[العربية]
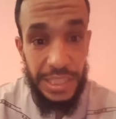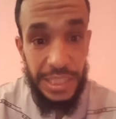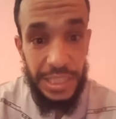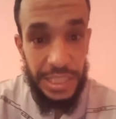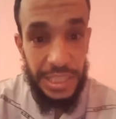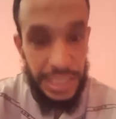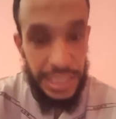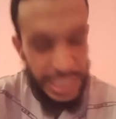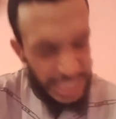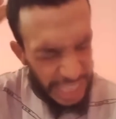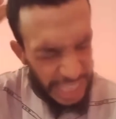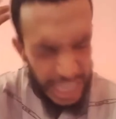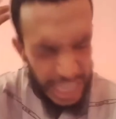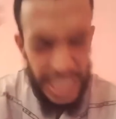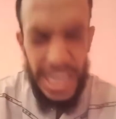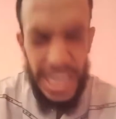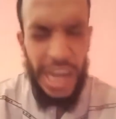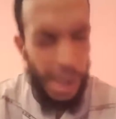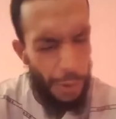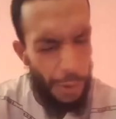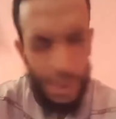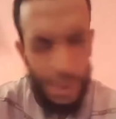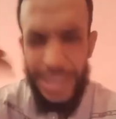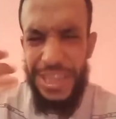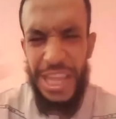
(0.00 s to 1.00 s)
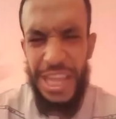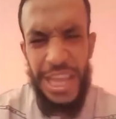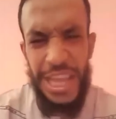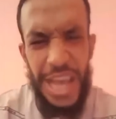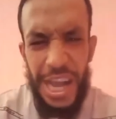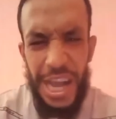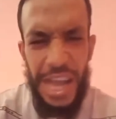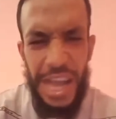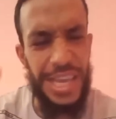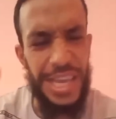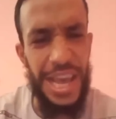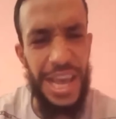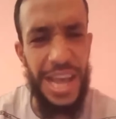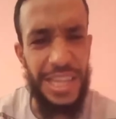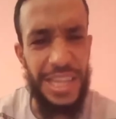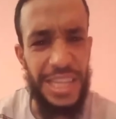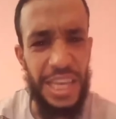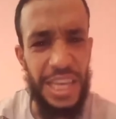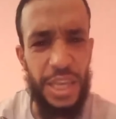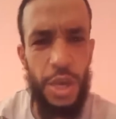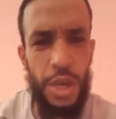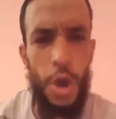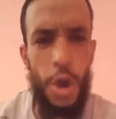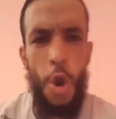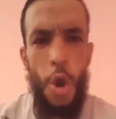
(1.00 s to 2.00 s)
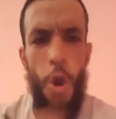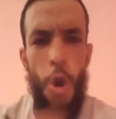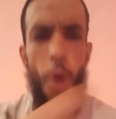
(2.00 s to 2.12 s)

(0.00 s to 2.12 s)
السياره ولا الطياره هذيك